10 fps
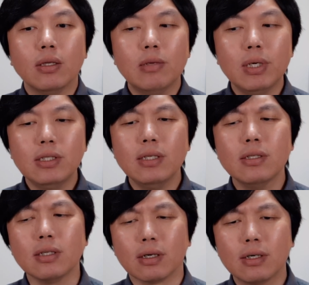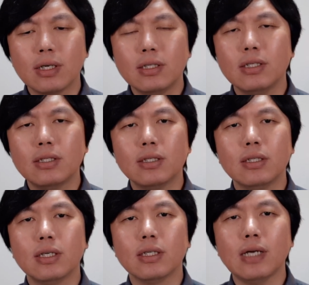那么这次整个这个汽车
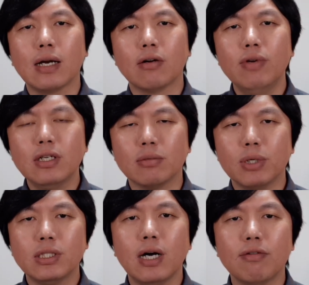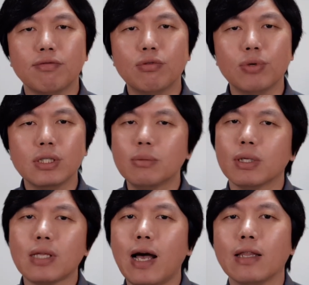这个价格为什么降幅会这
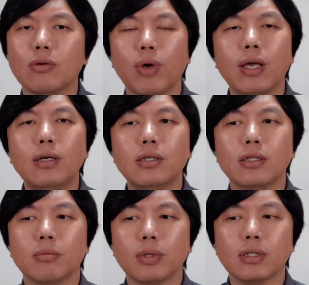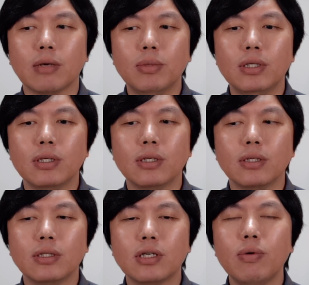么大呢？原因是什么呢？咱们
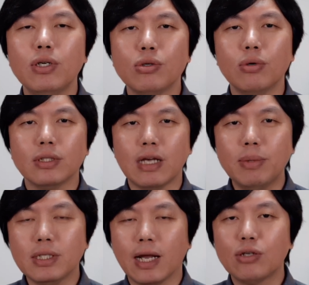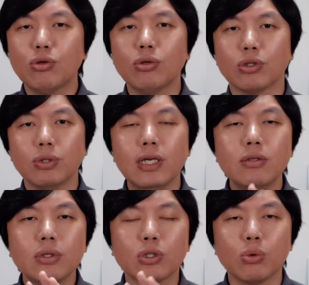稍微说，咱们一起来说说。首先
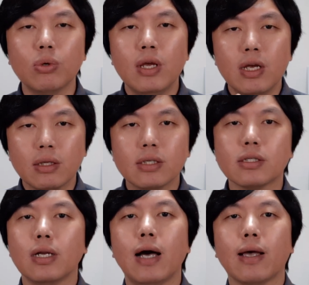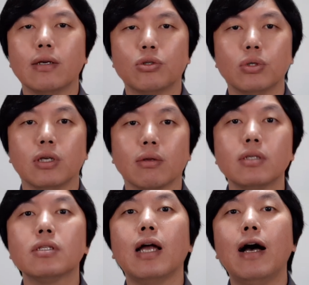就是从特斯拉开始说起。
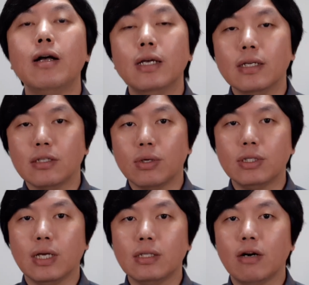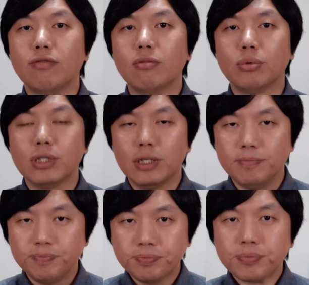特斯拉前段时间降幅不
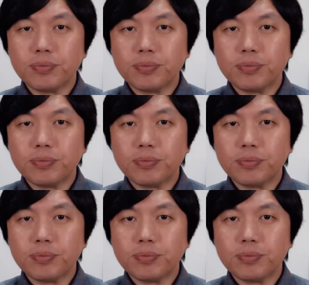是